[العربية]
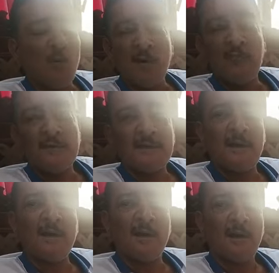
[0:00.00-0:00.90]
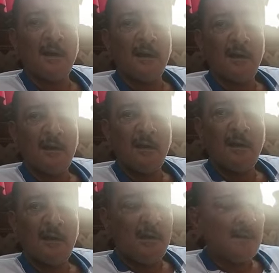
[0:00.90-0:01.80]
كبار في السن
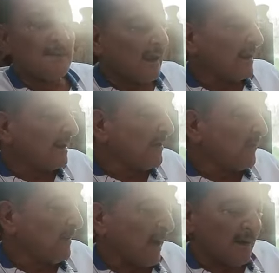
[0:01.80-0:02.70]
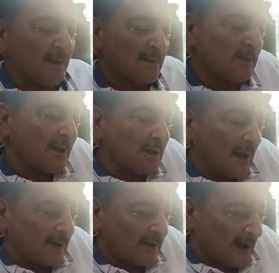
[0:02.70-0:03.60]
اه زائد ان في بقى ناس
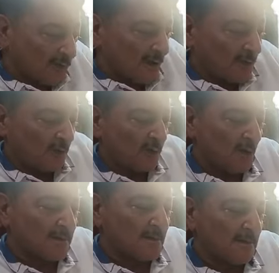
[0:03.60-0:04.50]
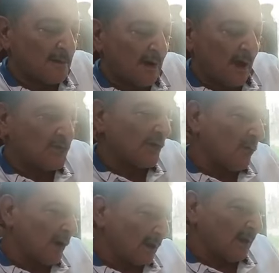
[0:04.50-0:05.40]
هتتحشر في النص عشان م.
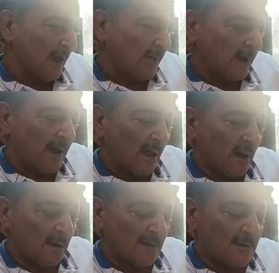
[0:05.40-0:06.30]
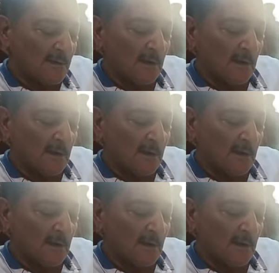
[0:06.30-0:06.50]
هو يطلع منها خالص